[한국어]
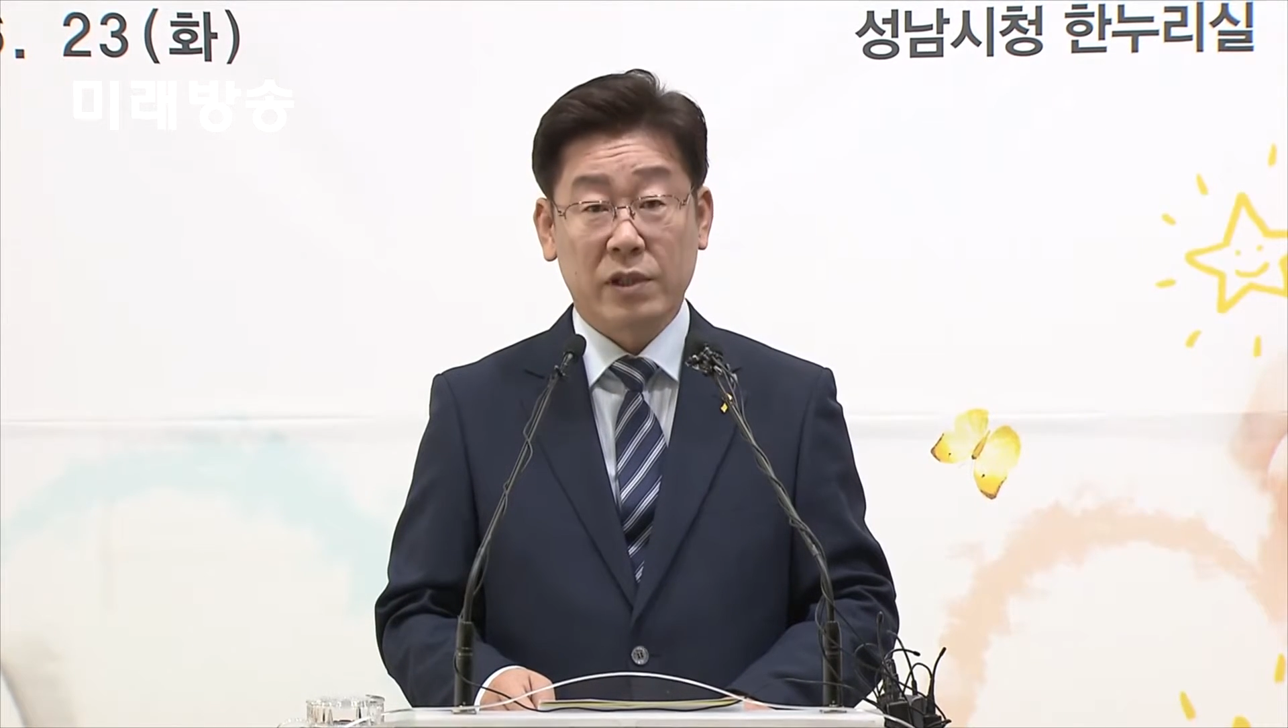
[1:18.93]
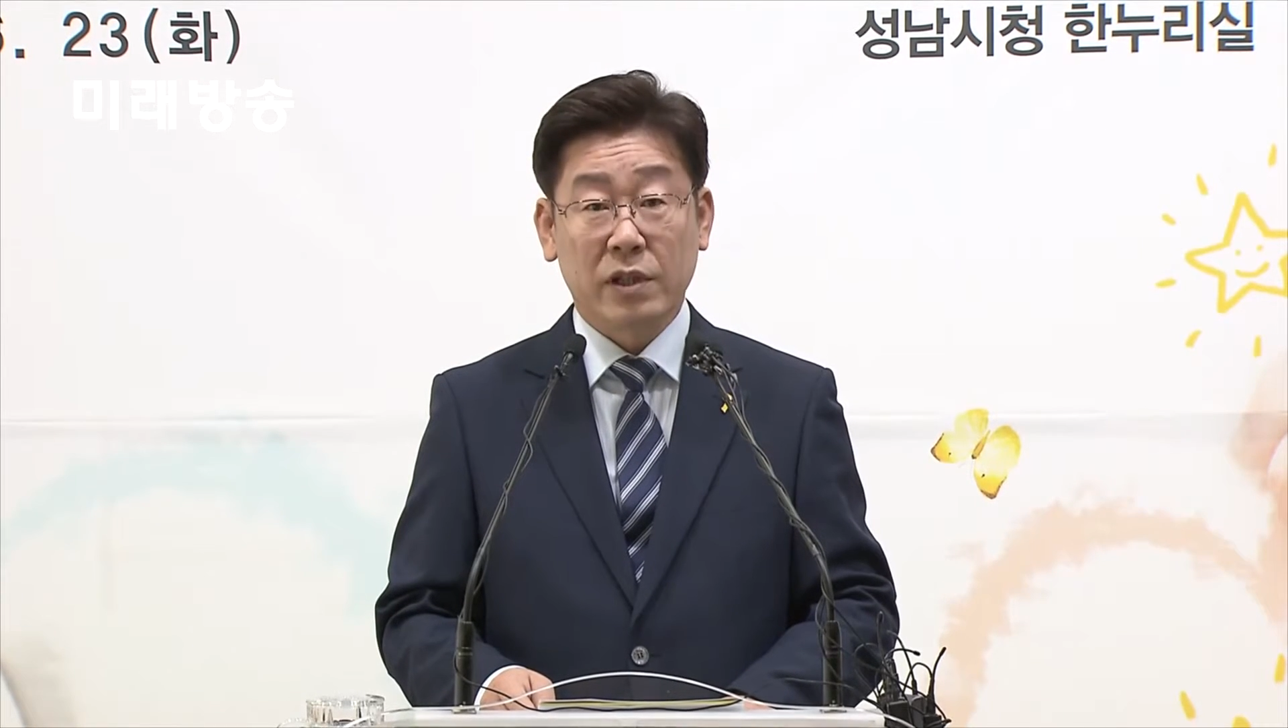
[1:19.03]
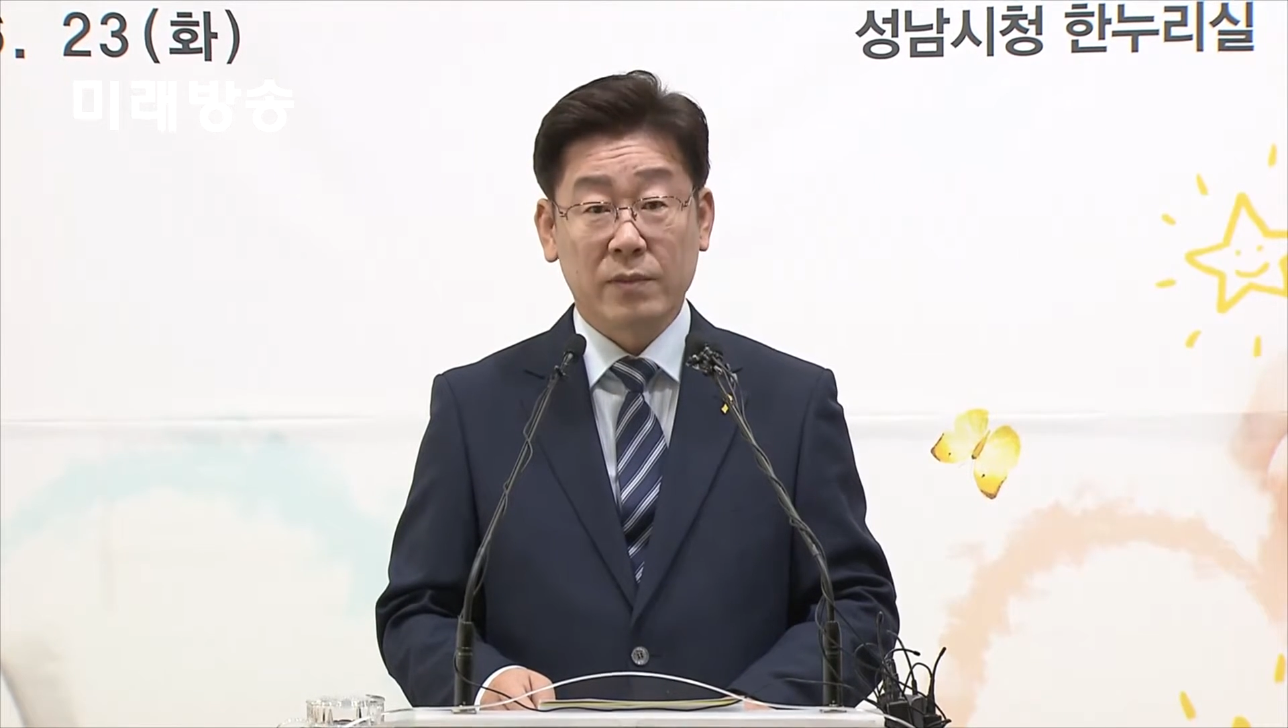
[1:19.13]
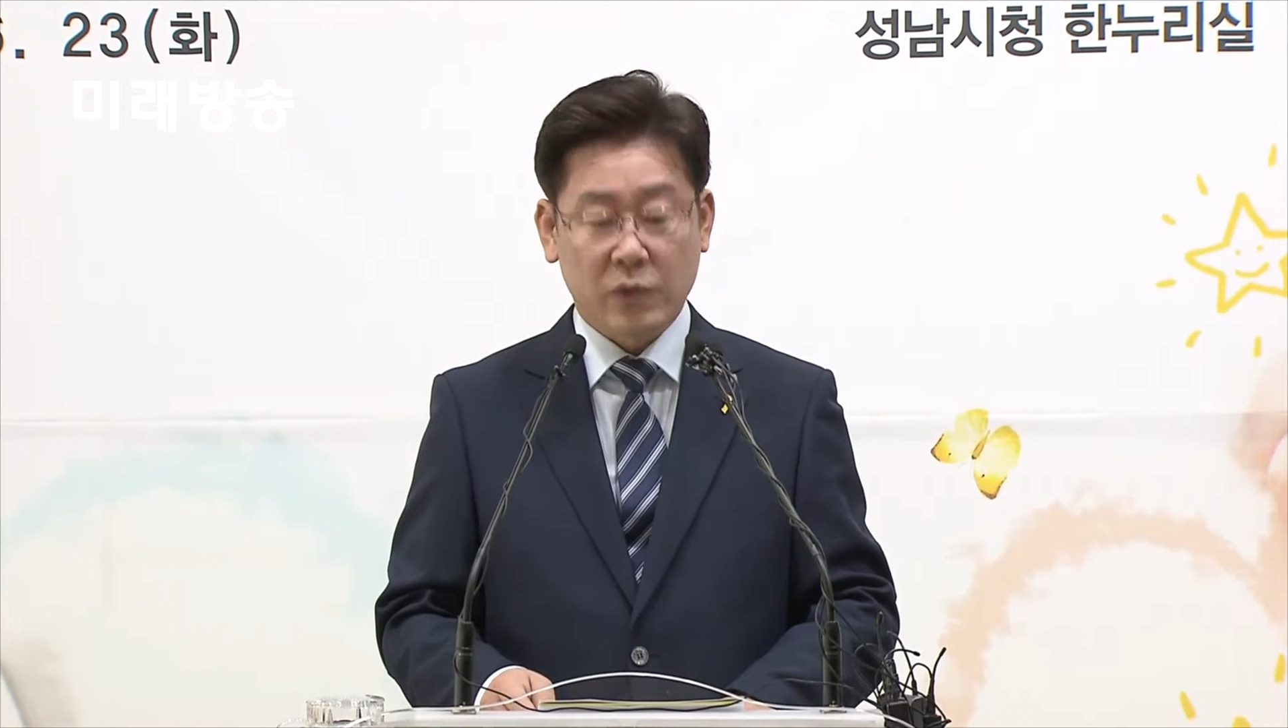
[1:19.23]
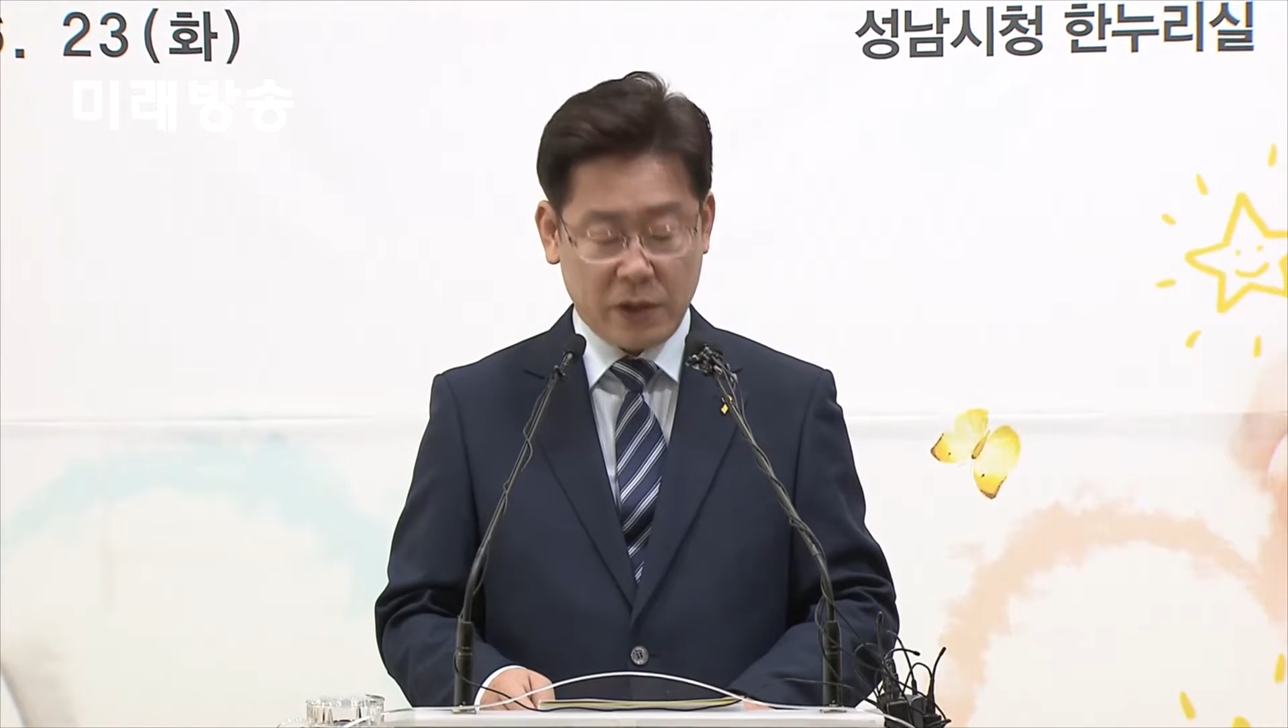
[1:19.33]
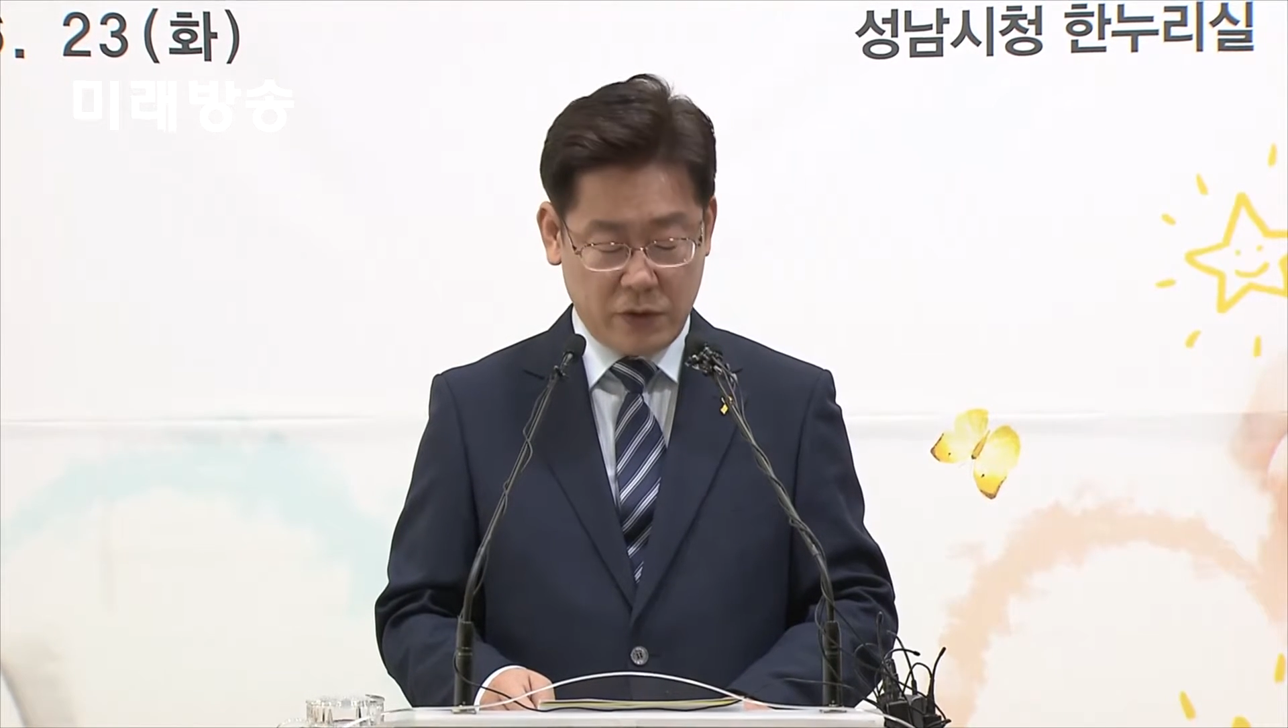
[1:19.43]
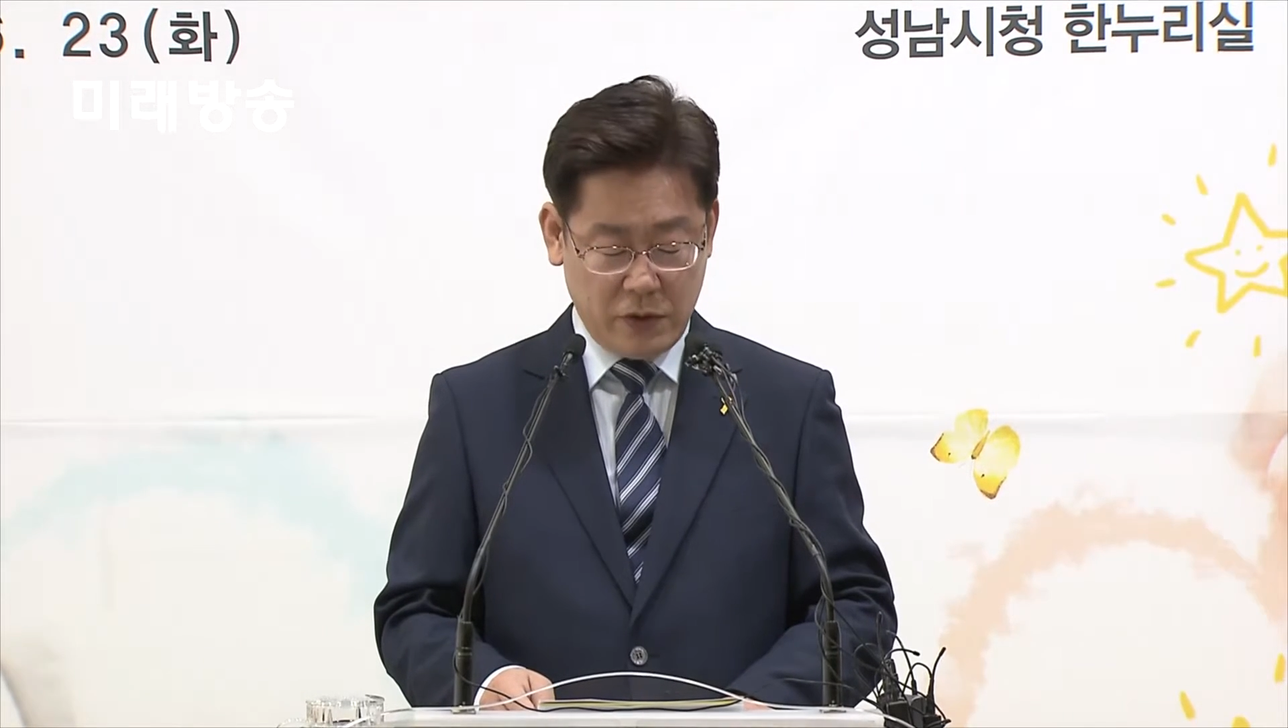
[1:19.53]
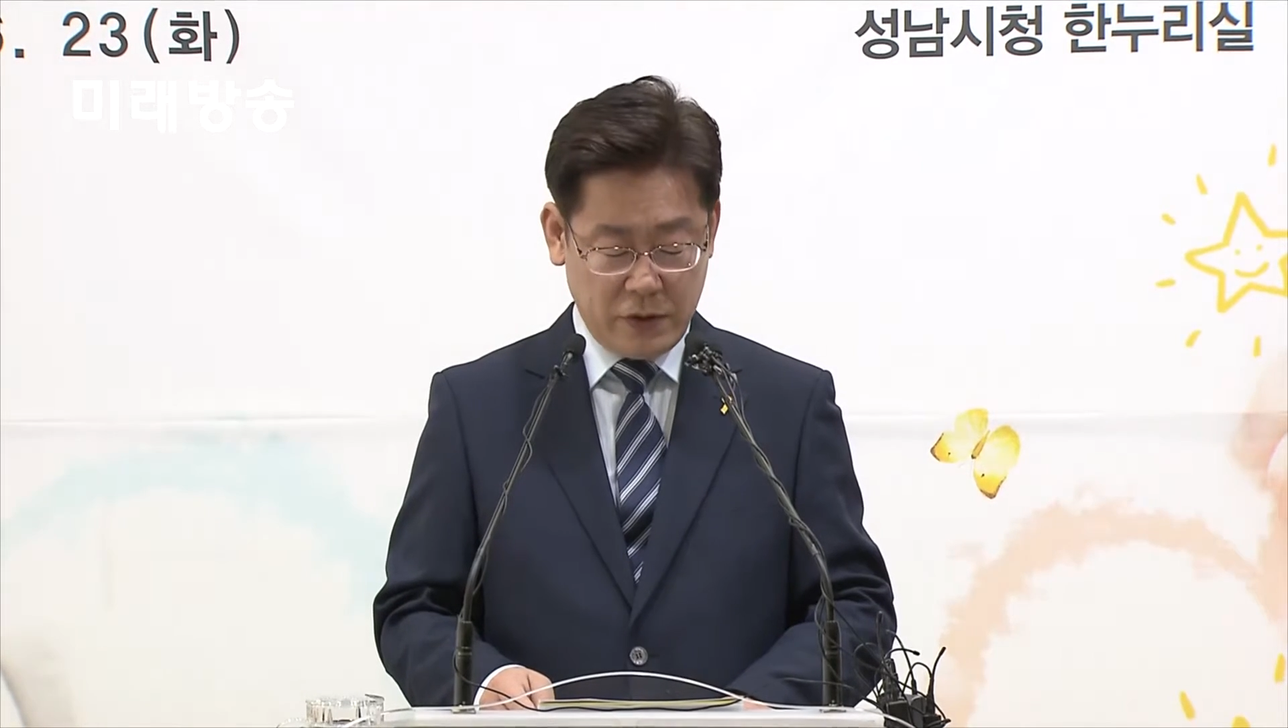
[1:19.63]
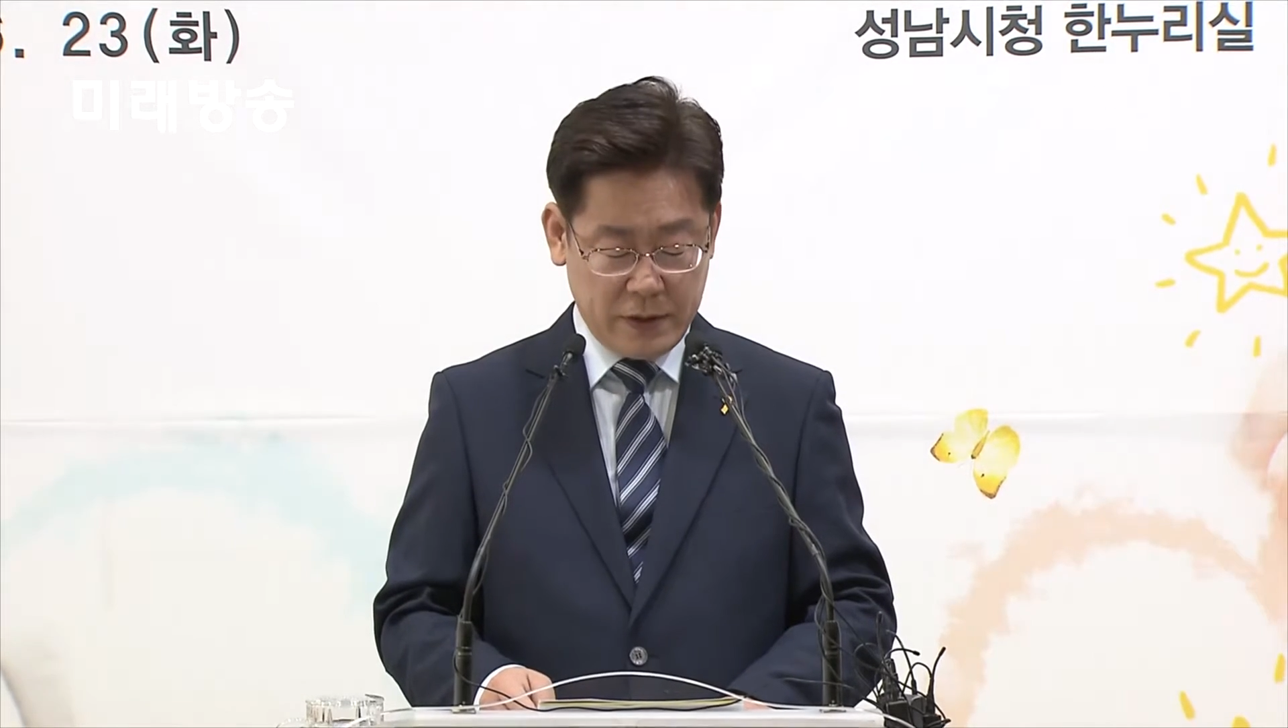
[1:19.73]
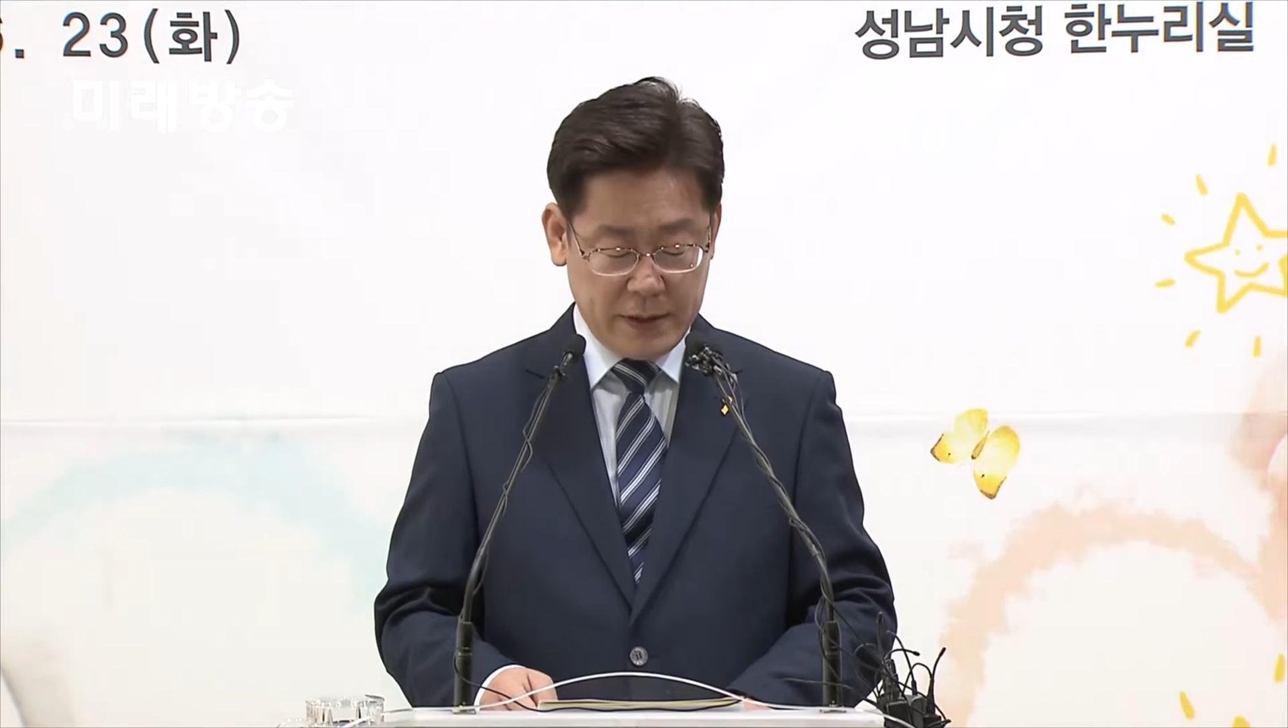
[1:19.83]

거부하고